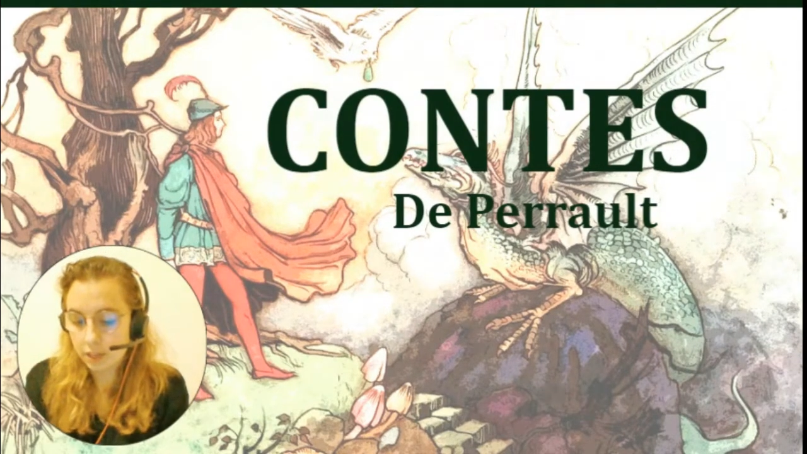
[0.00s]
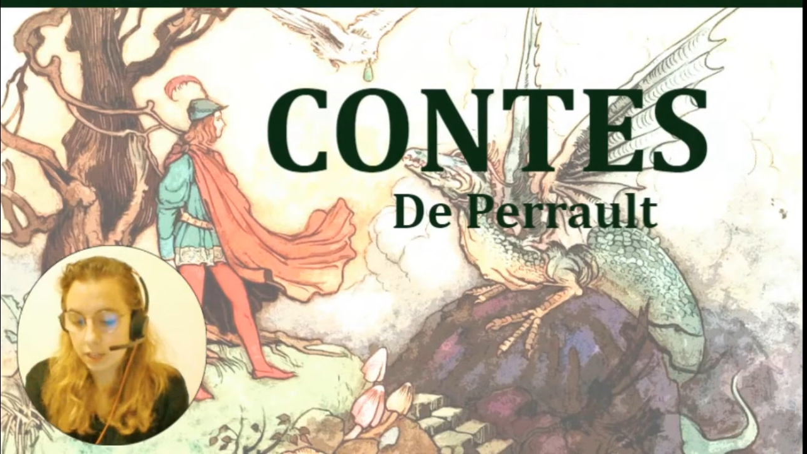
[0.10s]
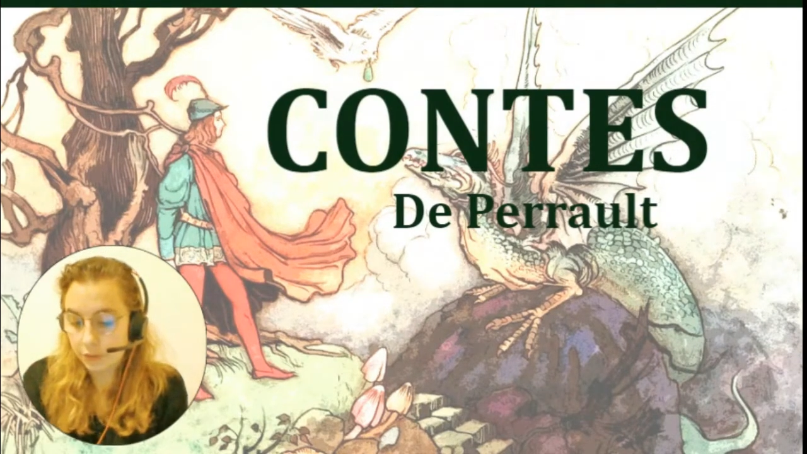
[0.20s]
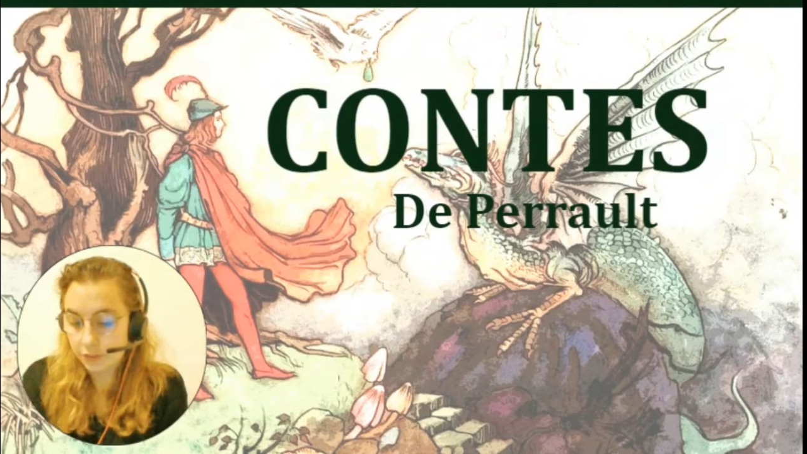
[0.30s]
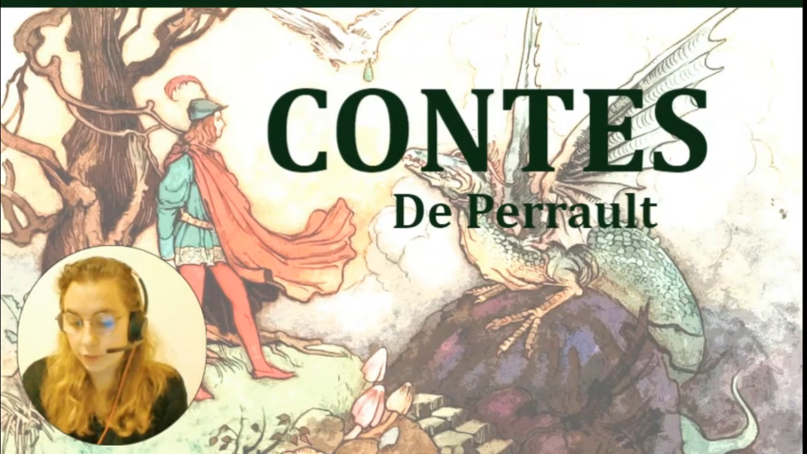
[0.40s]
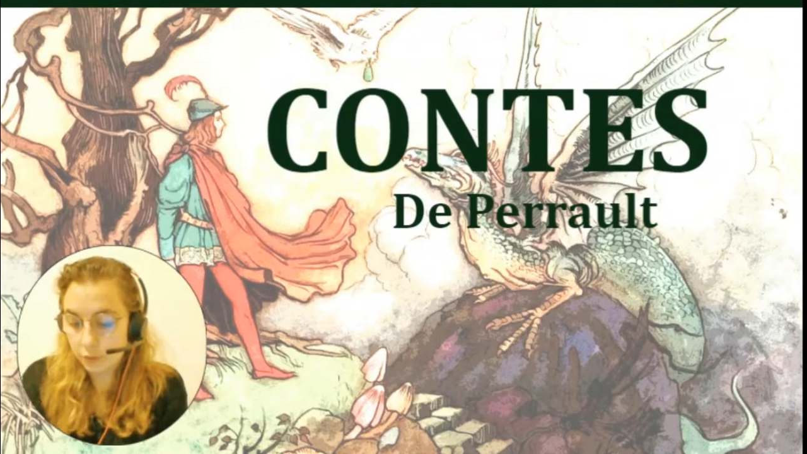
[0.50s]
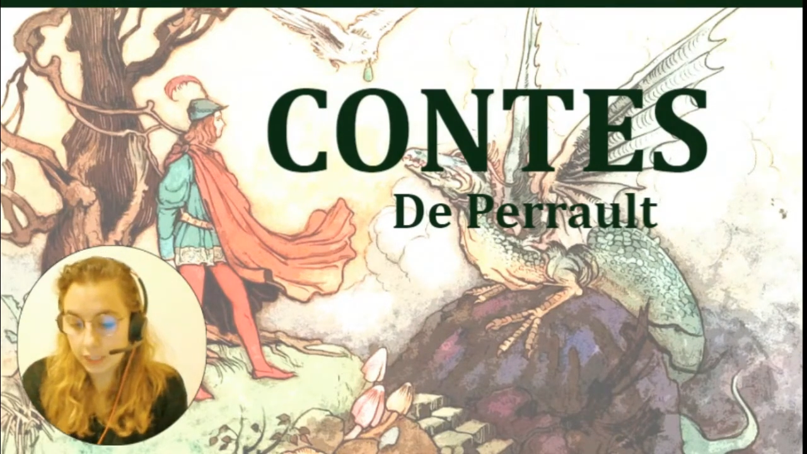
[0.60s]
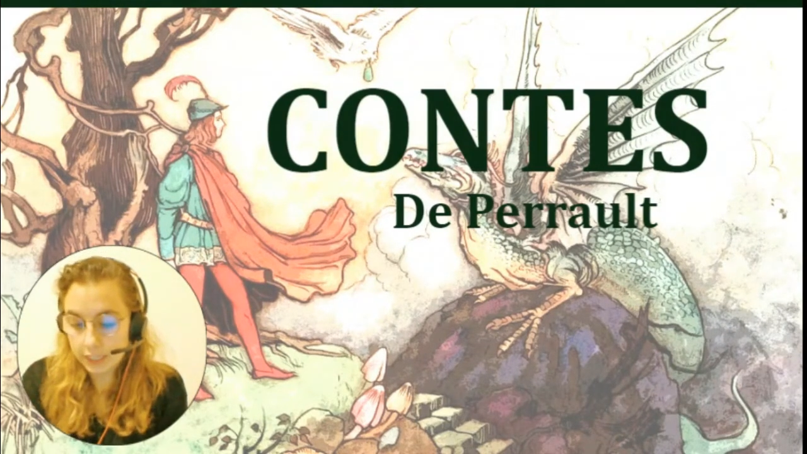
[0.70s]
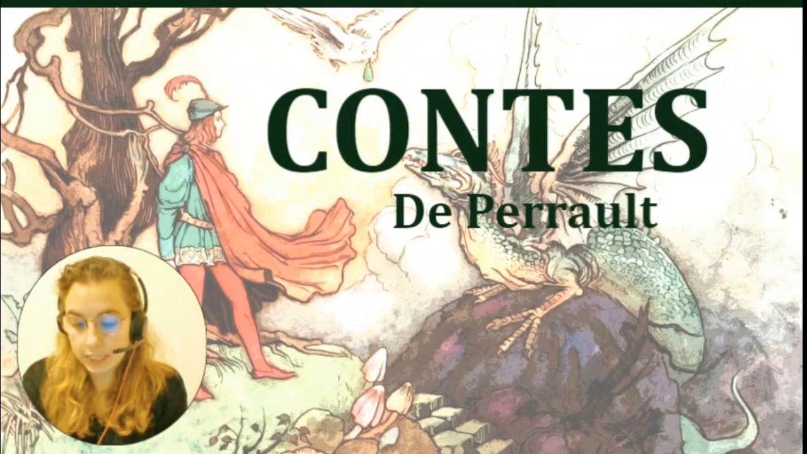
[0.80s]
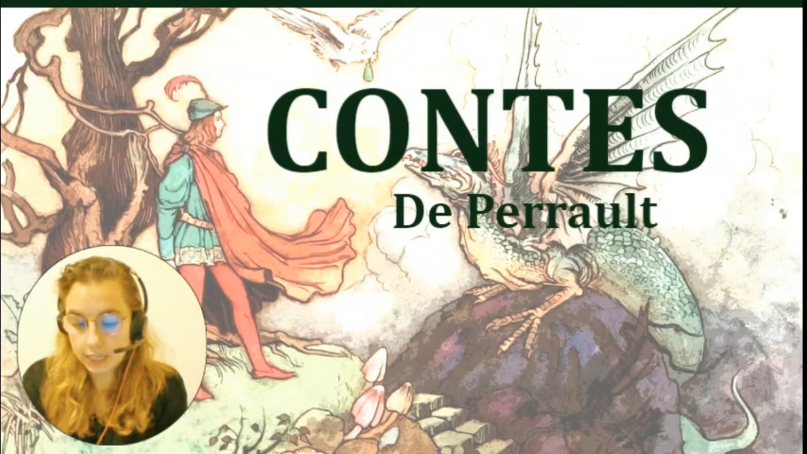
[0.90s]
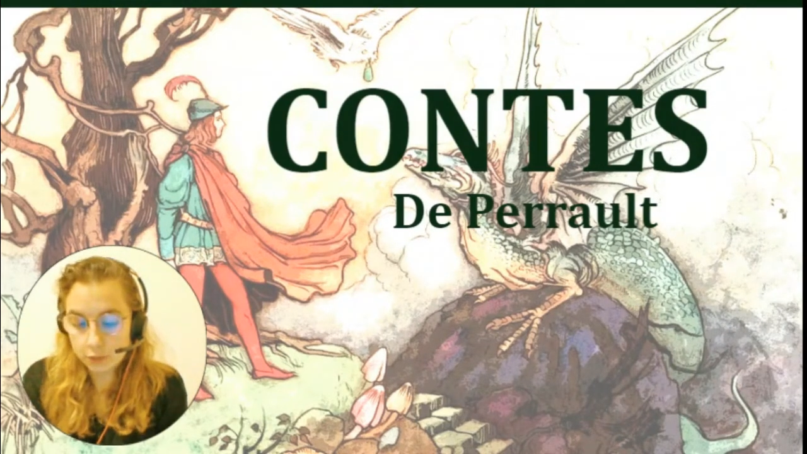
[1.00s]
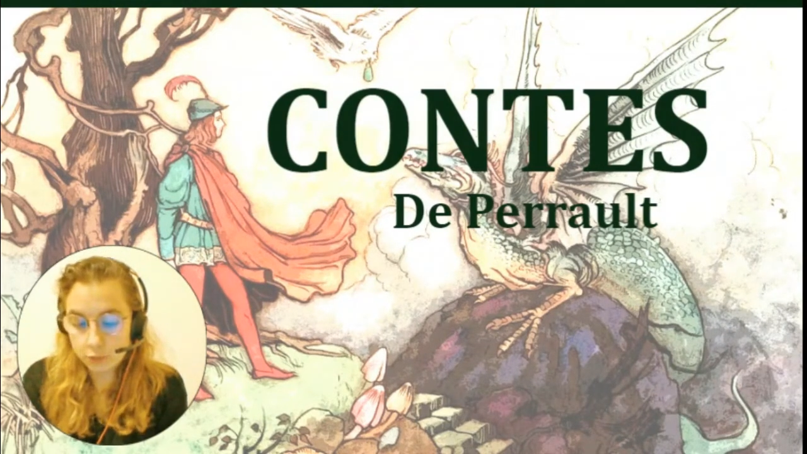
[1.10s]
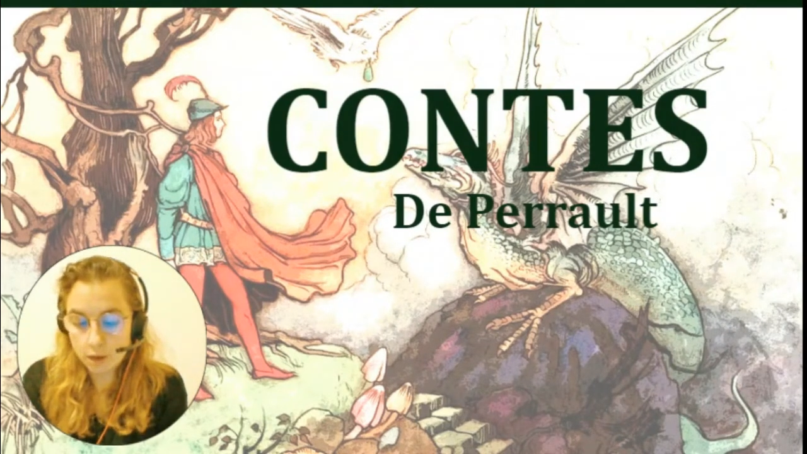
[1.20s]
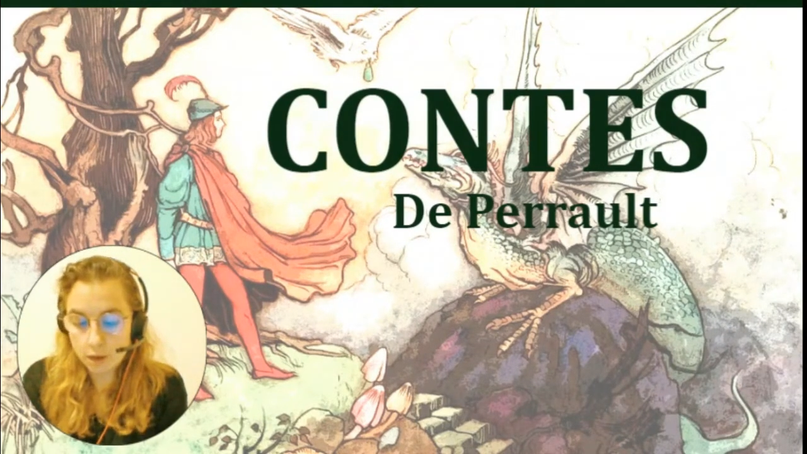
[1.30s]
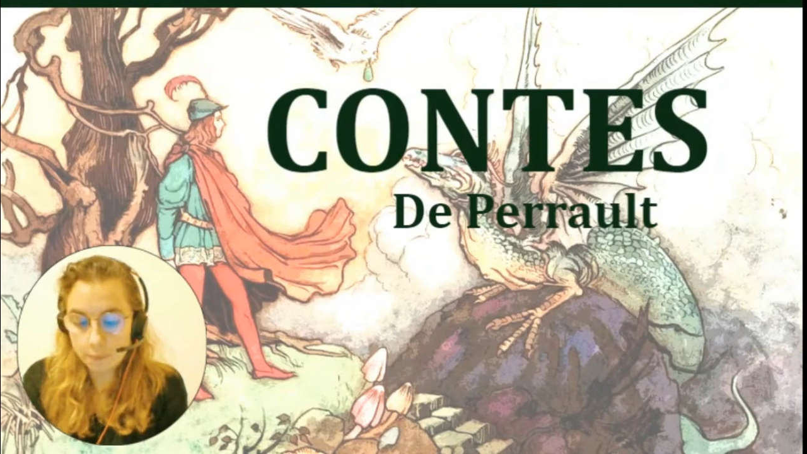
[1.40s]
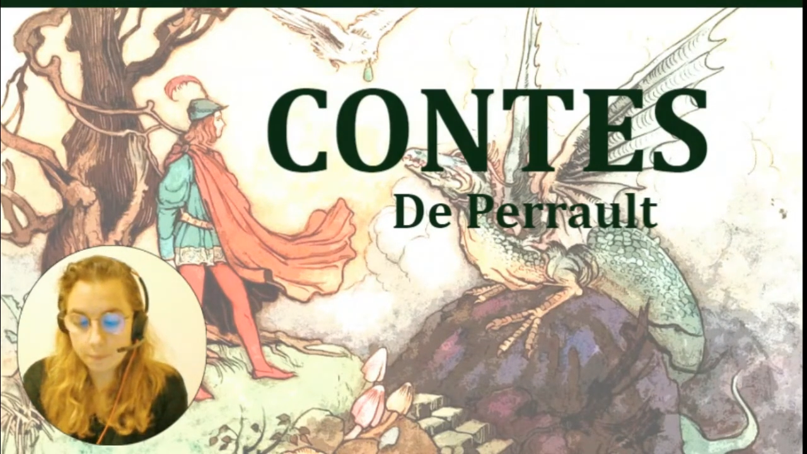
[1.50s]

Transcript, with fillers: et aussitôt elle criait tout bas